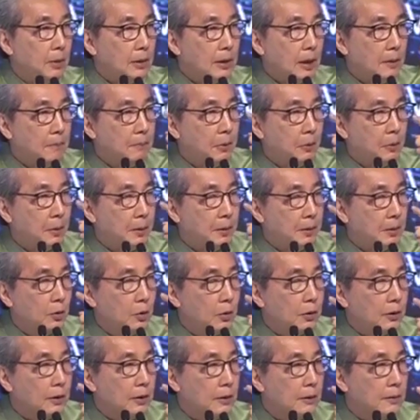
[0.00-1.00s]
มาตามเบลเวนโร
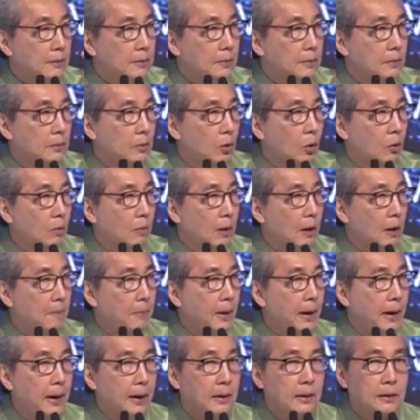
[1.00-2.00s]
ดเนี่ยลงมา
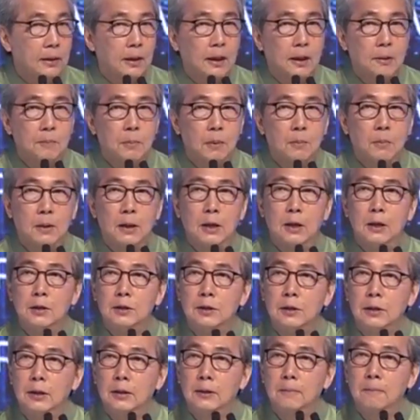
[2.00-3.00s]
ผ่านไทยไปมาเล
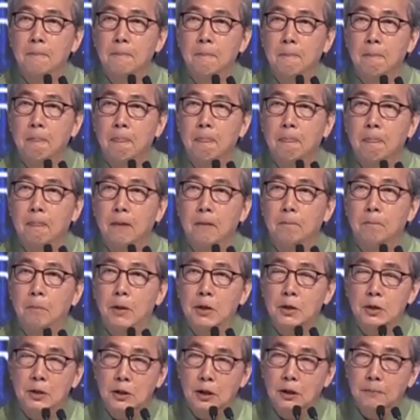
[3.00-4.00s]
เซีย ไป
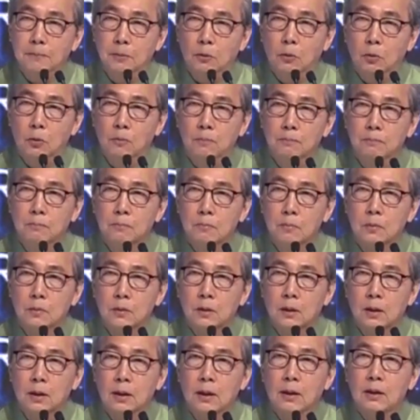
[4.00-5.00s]
สิงคโปร์
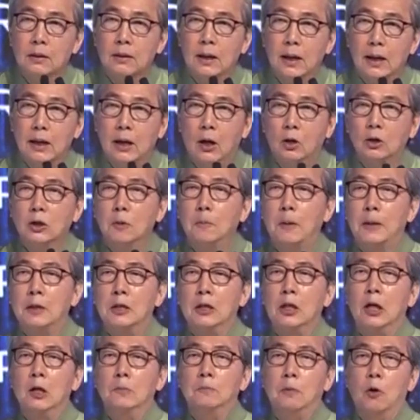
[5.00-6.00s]
ถ้าเขาจะไป
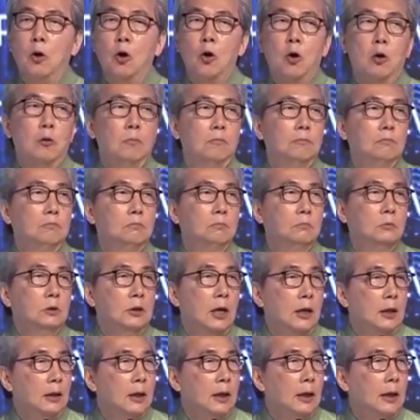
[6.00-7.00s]
สิงคโปร์
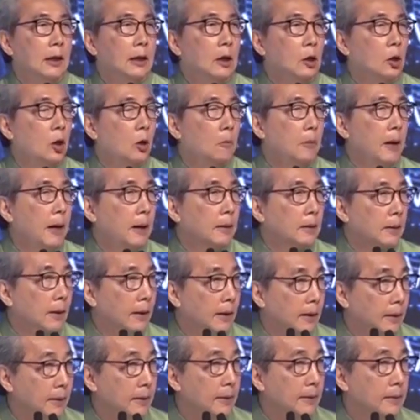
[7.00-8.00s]
ยังไงก็ต้องผ่านไท
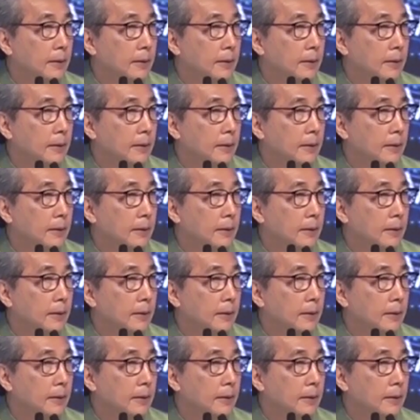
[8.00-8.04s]
ย